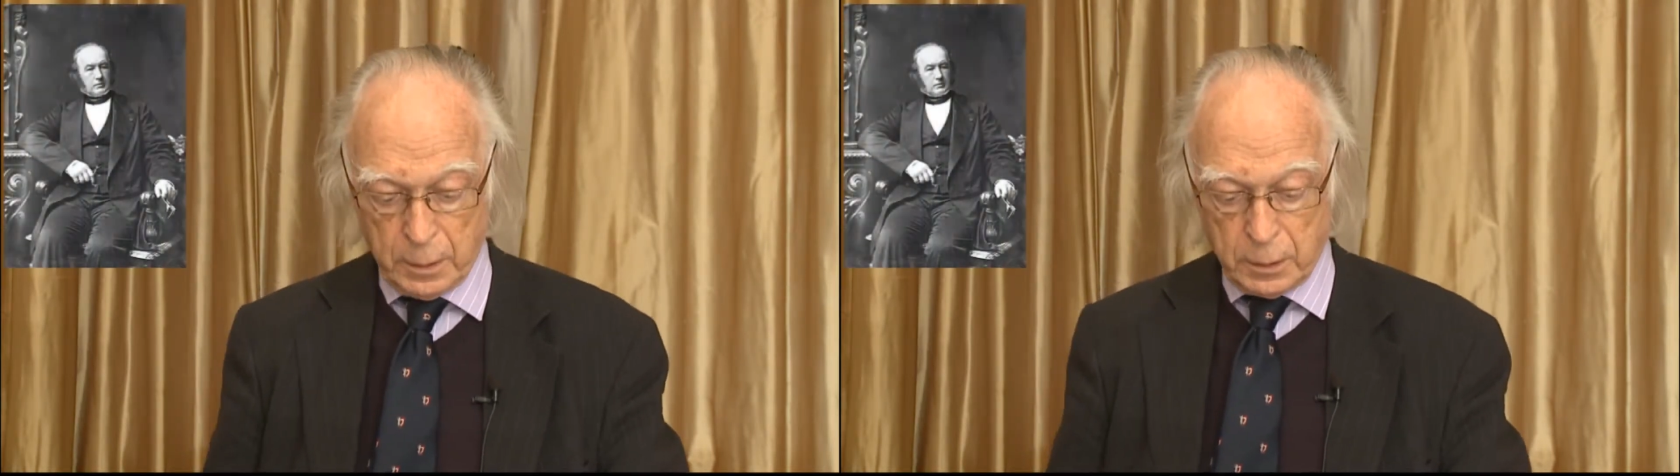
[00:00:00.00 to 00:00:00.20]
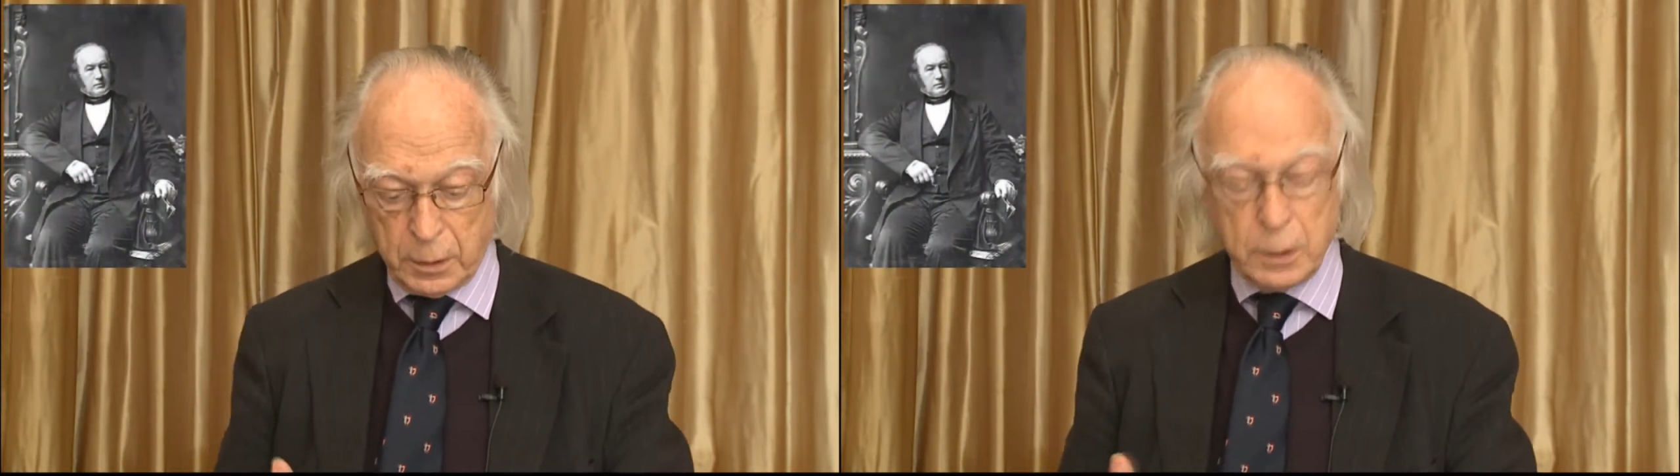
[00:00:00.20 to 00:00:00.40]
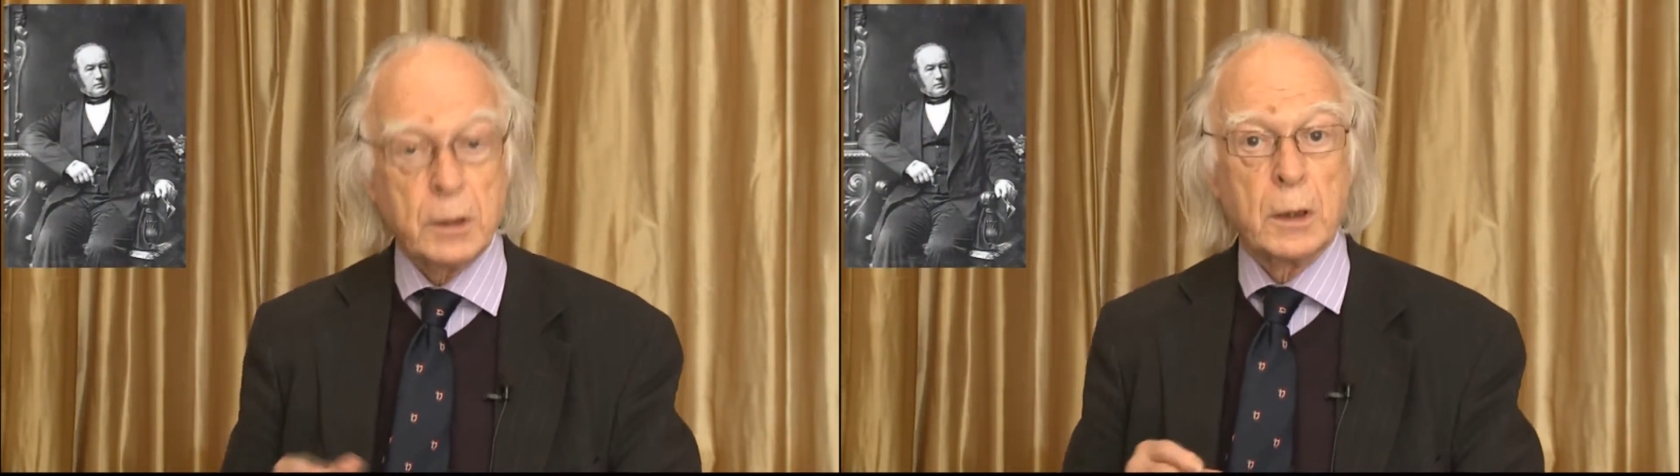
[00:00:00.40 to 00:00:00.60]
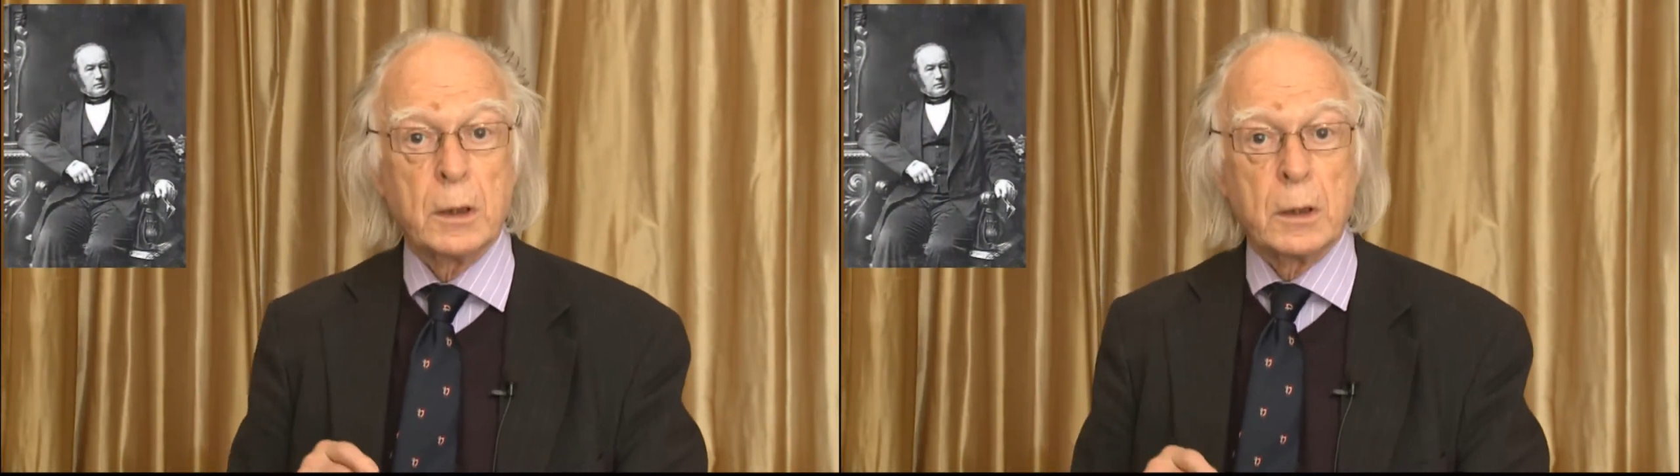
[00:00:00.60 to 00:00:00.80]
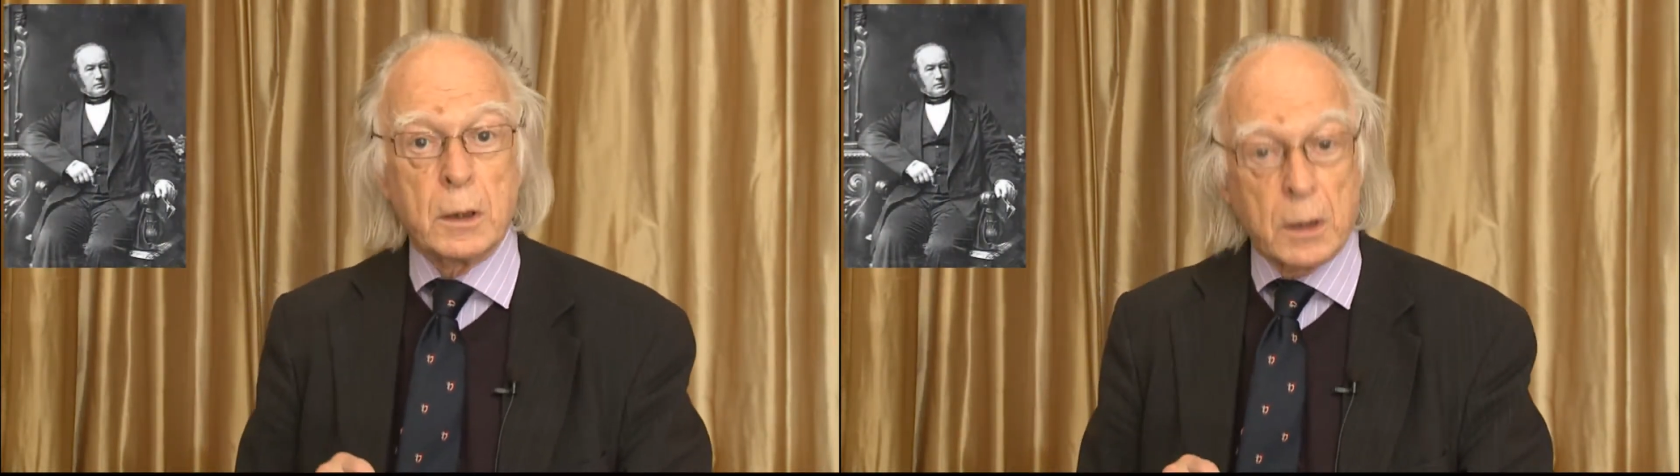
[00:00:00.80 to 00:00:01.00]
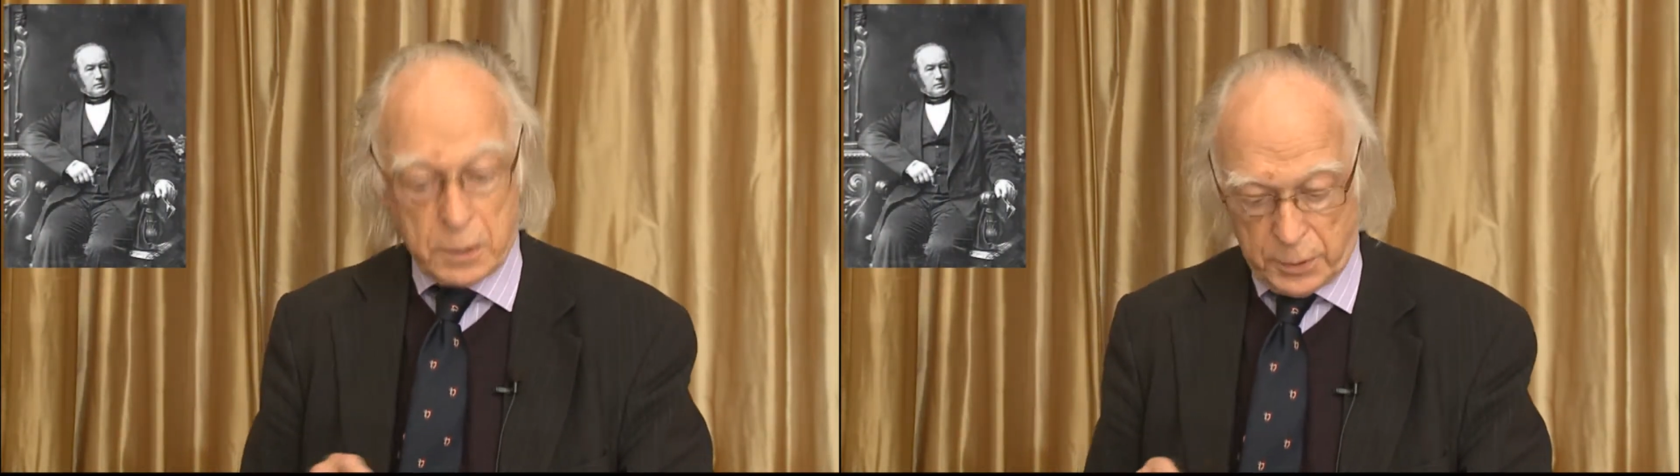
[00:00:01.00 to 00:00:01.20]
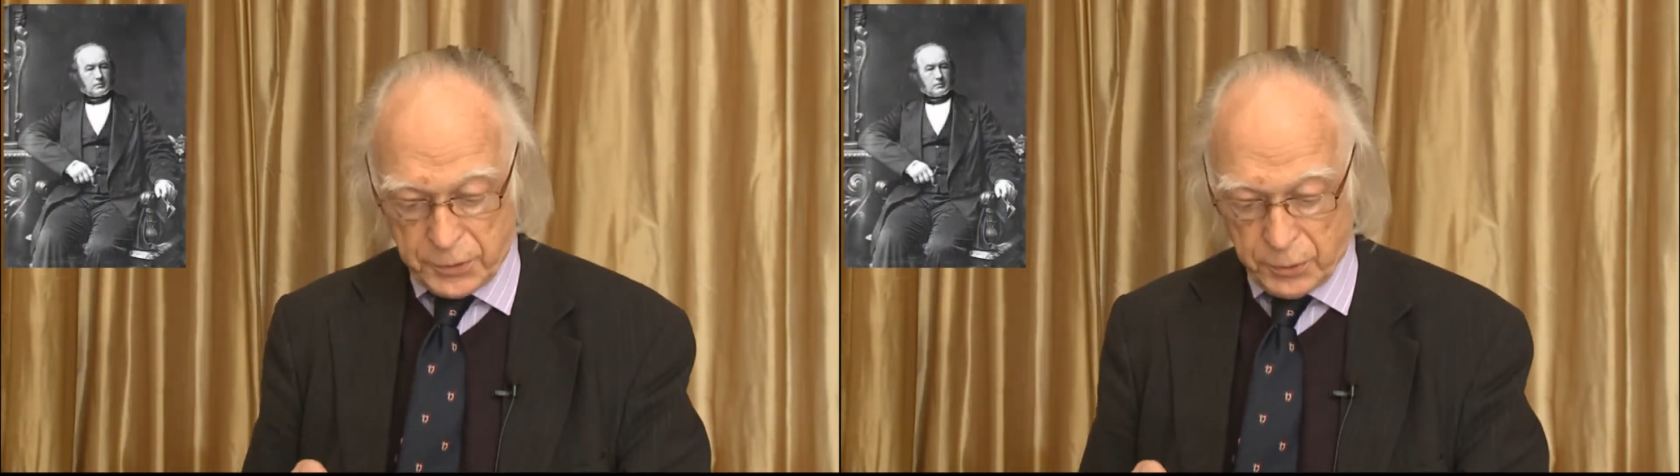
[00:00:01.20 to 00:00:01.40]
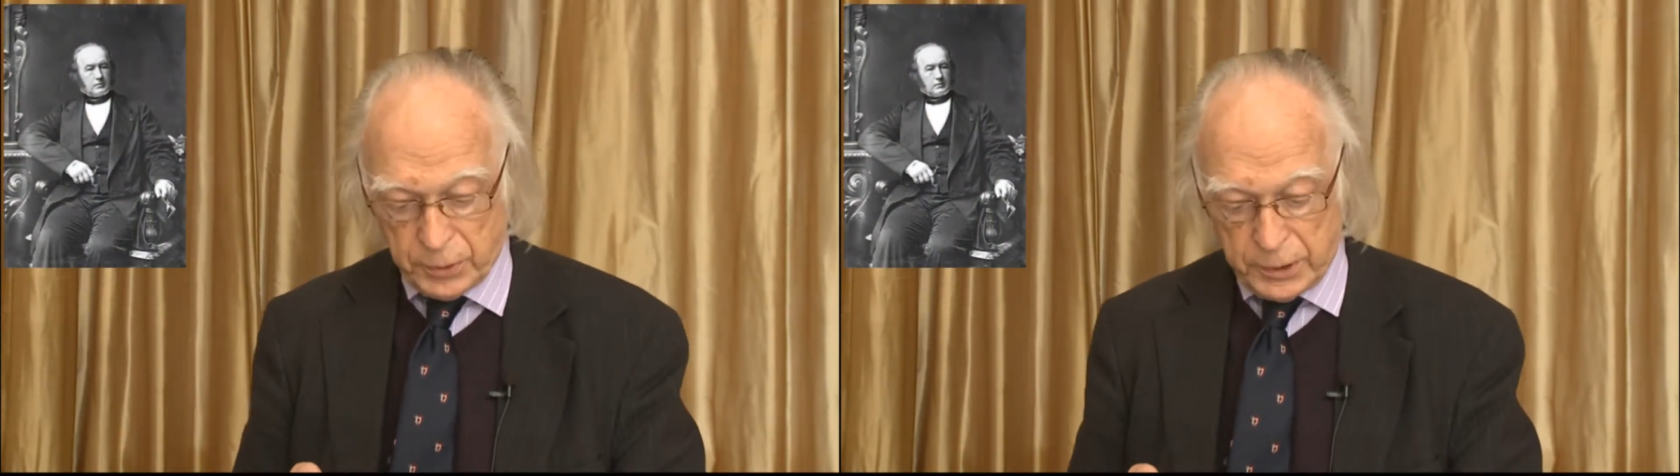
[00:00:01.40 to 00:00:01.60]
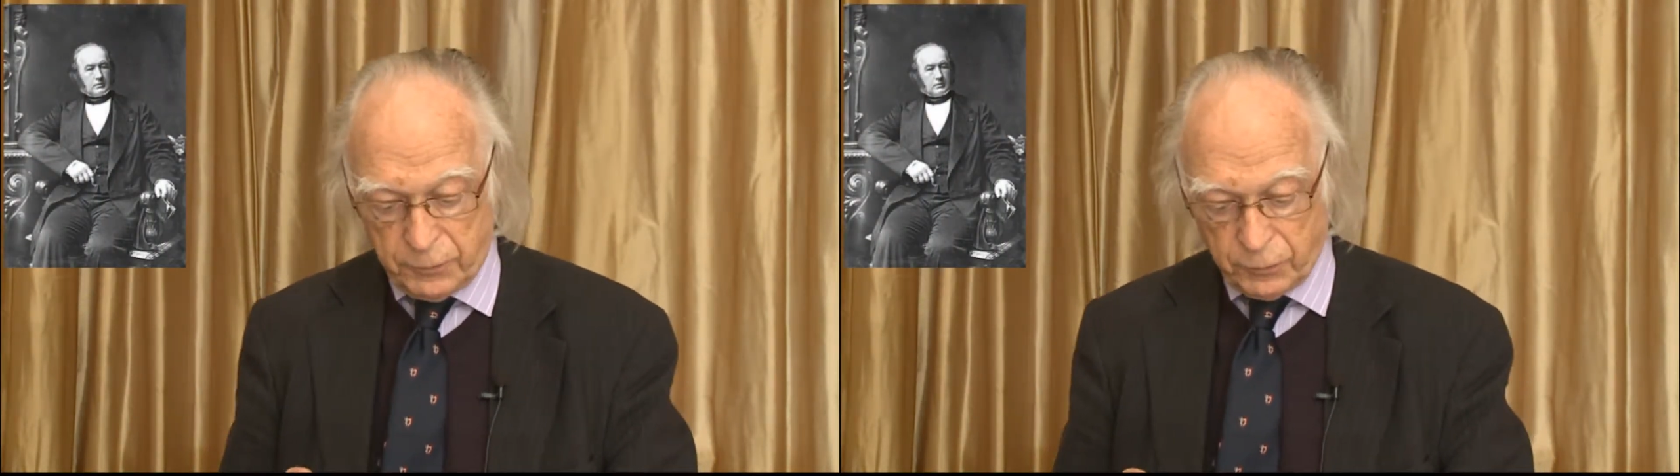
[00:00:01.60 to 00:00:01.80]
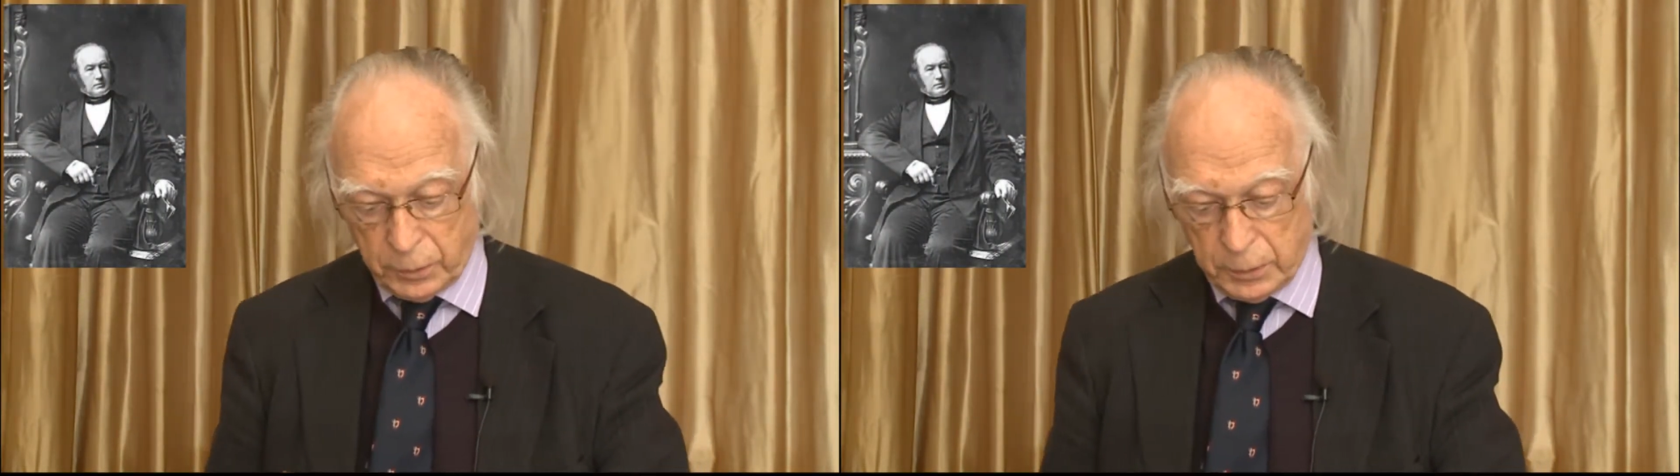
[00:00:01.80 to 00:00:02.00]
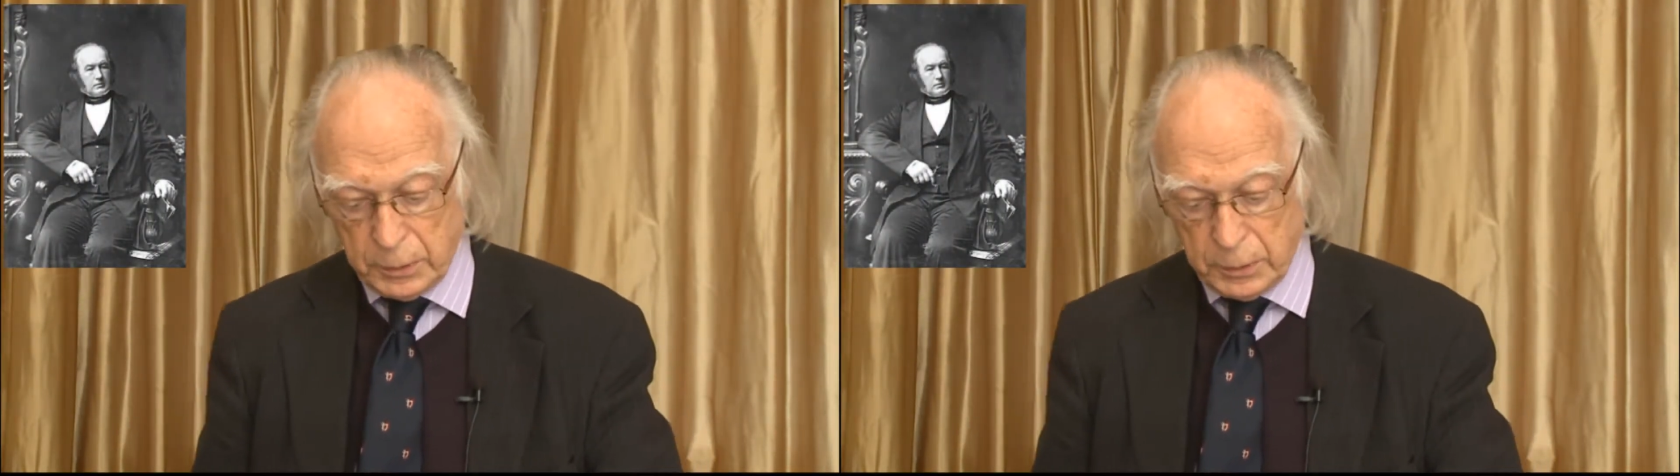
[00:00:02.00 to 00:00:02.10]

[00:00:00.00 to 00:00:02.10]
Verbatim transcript: qui, dans son livre